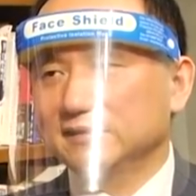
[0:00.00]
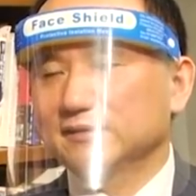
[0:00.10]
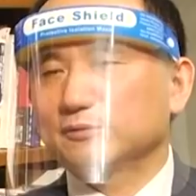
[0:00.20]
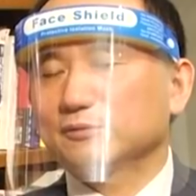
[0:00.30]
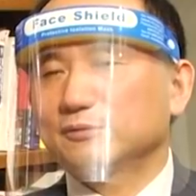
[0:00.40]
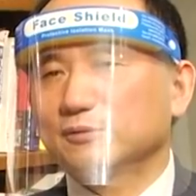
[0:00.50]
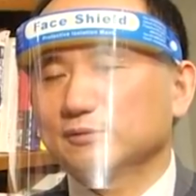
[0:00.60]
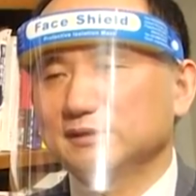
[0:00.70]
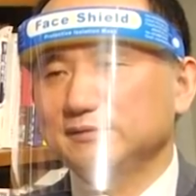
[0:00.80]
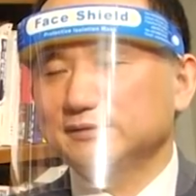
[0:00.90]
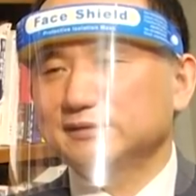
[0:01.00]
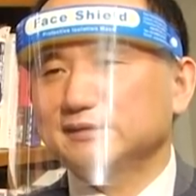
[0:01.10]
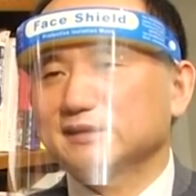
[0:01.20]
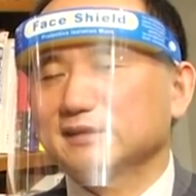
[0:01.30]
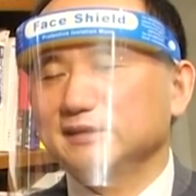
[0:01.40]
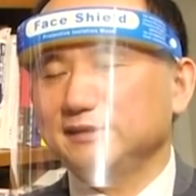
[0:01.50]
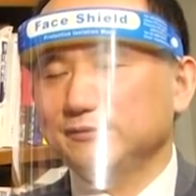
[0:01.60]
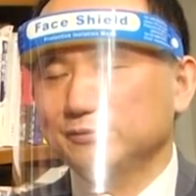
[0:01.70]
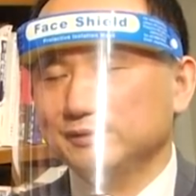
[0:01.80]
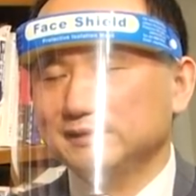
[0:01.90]
このコロナウイルスってのは
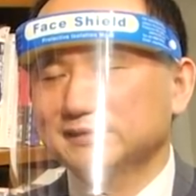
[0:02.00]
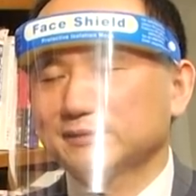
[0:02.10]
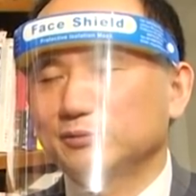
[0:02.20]
インフルエンザと